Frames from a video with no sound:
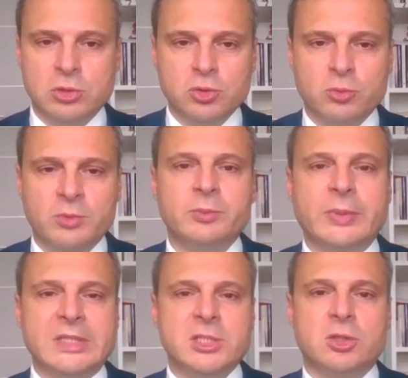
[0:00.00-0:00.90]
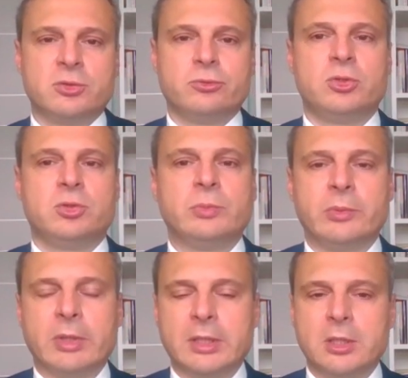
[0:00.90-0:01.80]
очень теплым, поддерживающим,
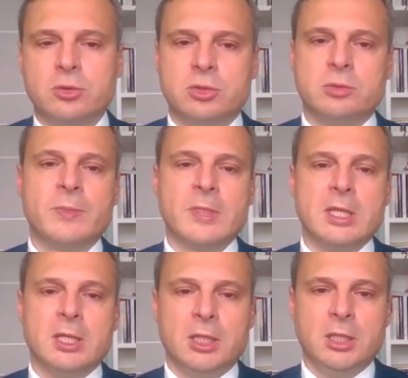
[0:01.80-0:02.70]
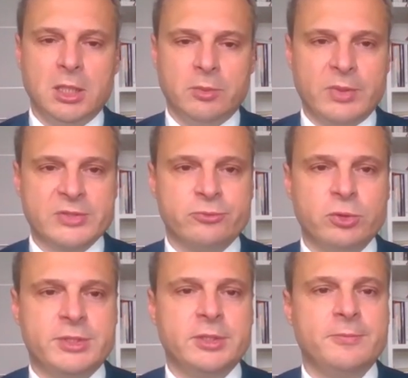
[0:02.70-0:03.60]
помогающим. И
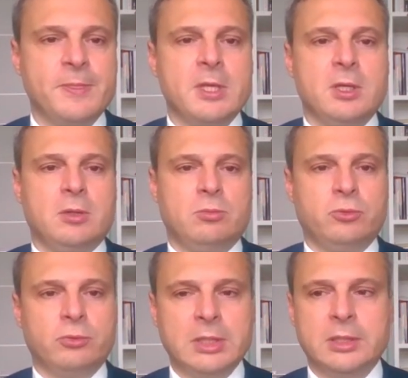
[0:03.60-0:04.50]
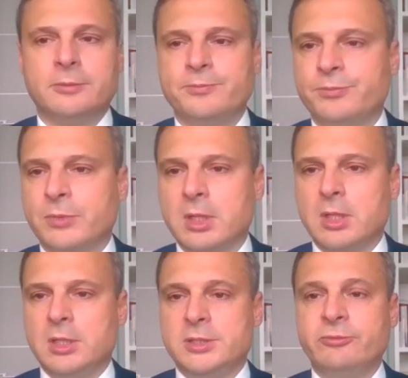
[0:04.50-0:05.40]
позвольте буквально
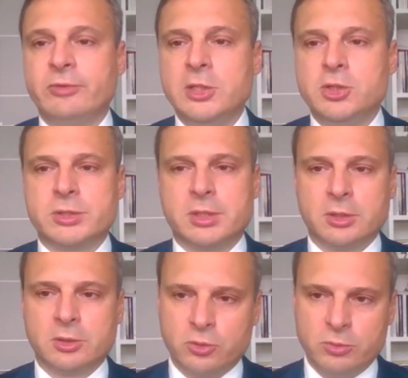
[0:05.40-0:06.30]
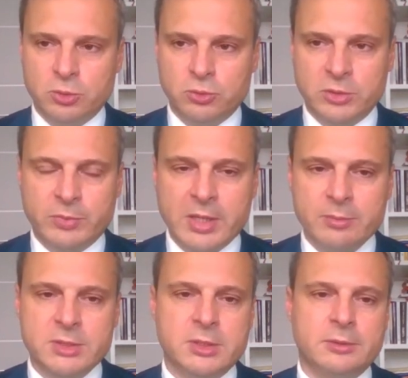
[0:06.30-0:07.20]
символической такой минутой
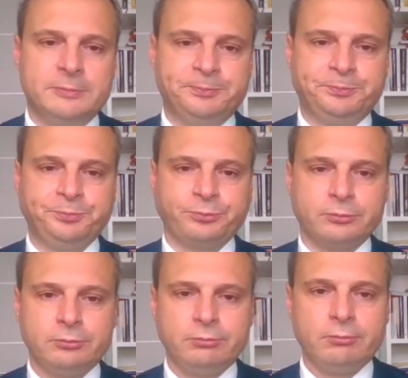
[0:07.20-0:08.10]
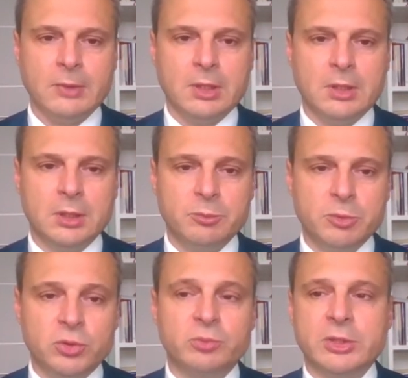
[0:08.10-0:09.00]
памяти,
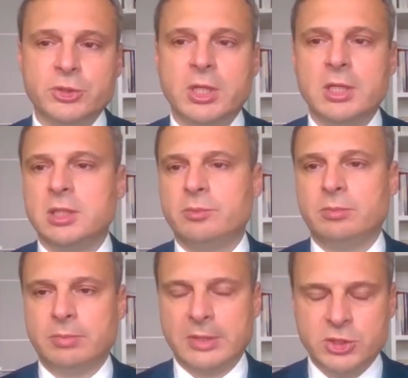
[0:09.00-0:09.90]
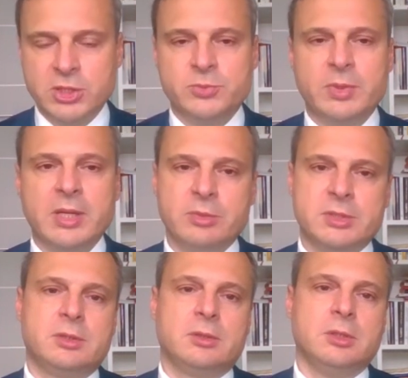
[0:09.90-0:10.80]
минутой молчания почтить
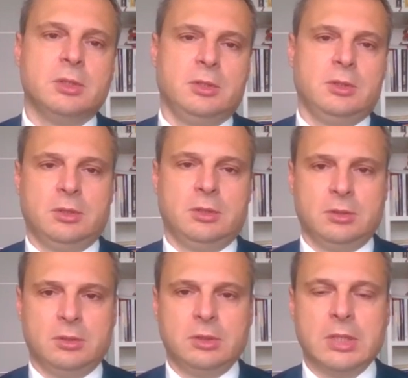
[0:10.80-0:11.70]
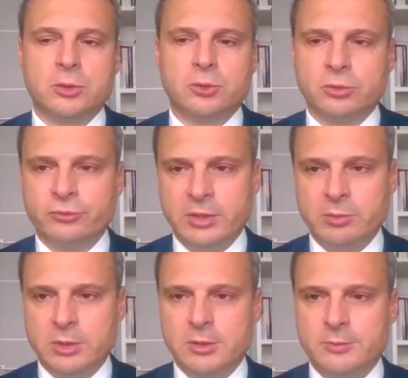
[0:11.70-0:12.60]
память Артура
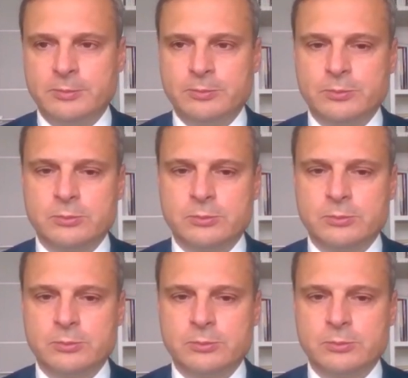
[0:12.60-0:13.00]
Фримана.